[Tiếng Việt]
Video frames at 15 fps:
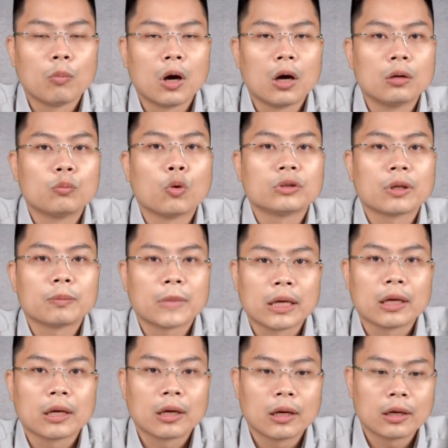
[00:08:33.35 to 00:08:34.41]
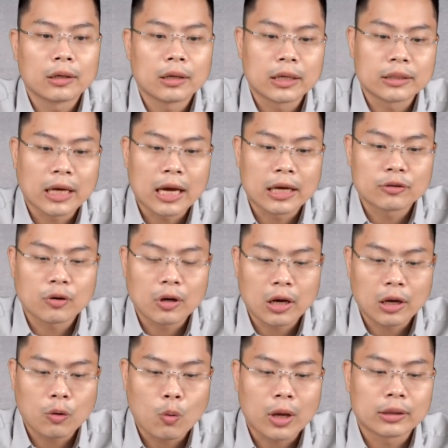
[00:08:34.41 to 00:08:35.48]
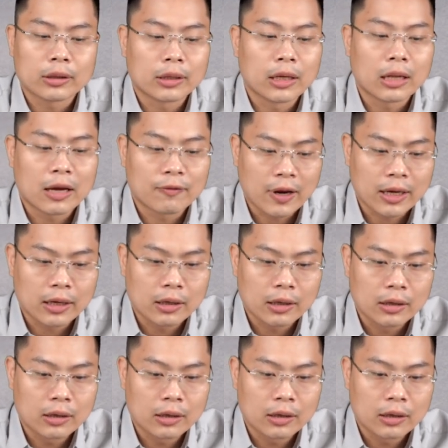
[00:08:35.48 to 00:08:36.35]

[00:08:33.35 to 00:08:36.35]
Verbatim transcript: hơn 400 tỷ để trả cho các cái khoản tiền lãi vay.